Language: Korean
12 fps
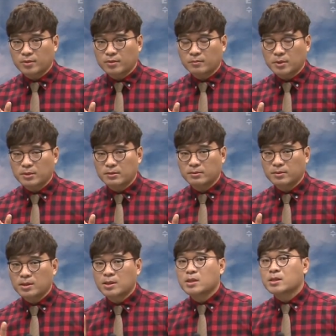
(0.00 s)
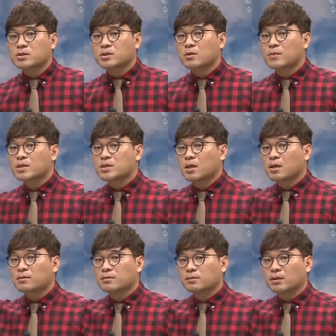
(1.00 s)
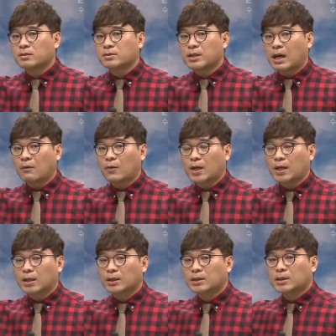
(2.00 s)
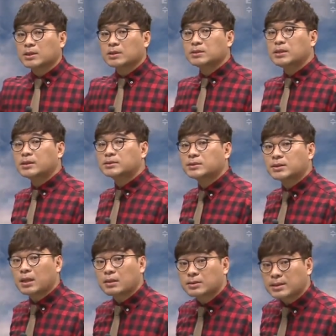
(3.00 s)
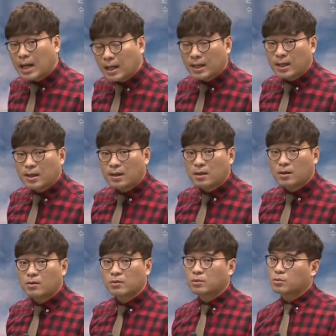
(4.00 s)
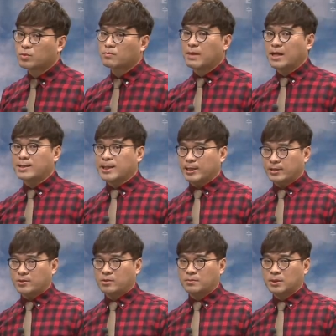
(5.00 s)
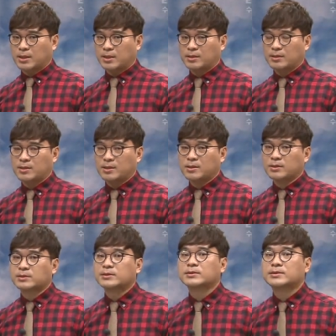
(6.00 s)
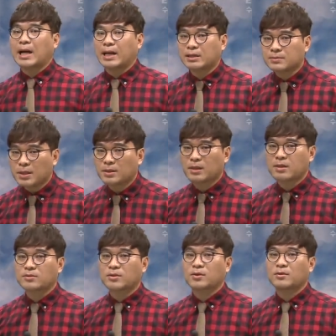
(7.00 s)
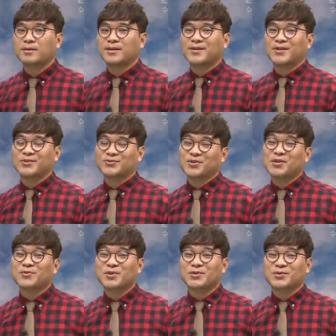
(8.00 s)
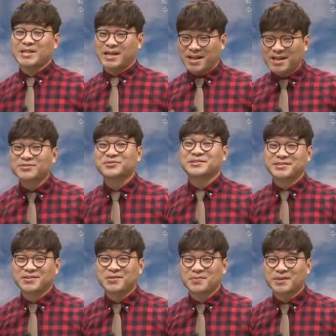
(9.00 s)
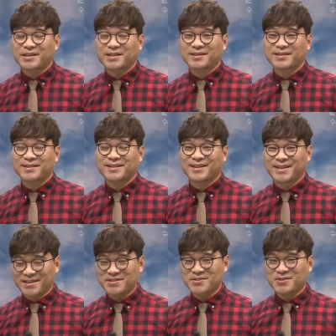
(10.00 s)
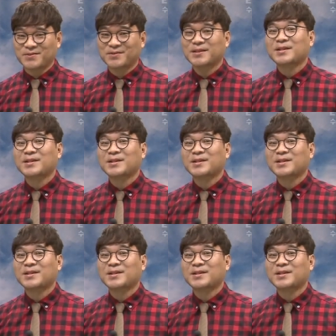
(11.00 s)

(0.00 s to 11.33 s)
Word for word: 그러면 처음에 시작했을 때의 나와 끝났을 때의 나가 여러분 많이 다를 겁니다. 그 다름에 대해서 수강 후기로 자랑할 수 있을 겁니다. 알겠죠?